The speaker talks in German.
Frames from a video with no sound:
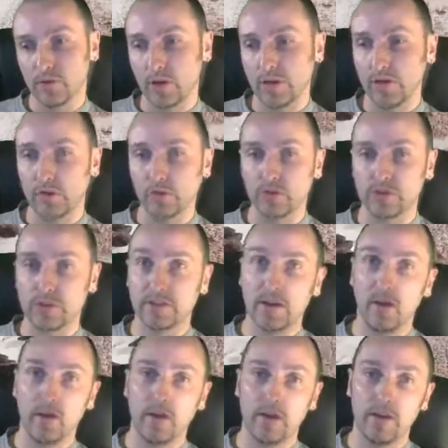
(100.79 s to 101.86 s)
können natürlich jetzt
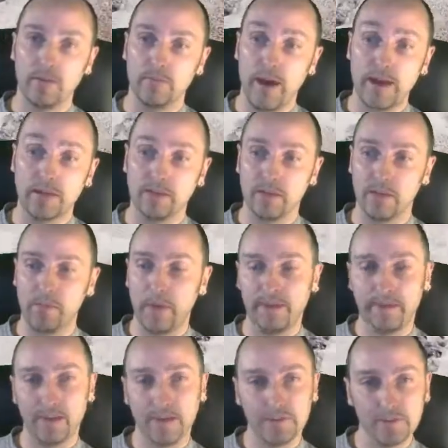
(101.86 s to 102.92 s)
auch ähm, eine der
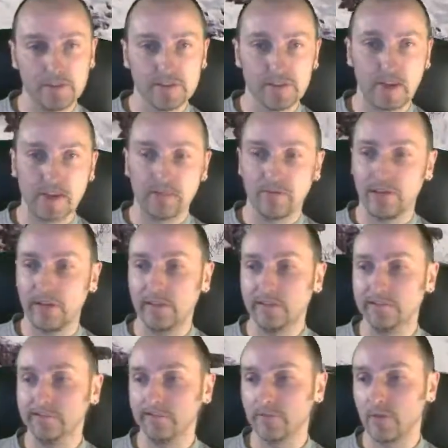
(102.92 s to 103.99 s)
beiden anderen Seiten
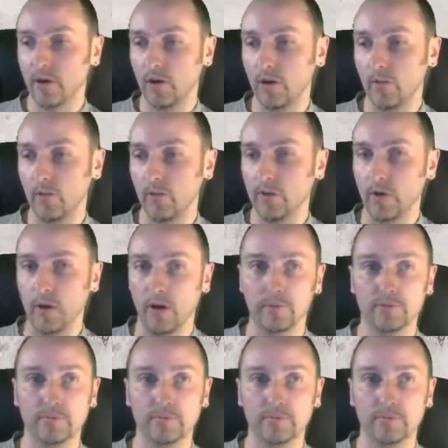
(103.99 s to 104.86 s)
wählen. Aber ja,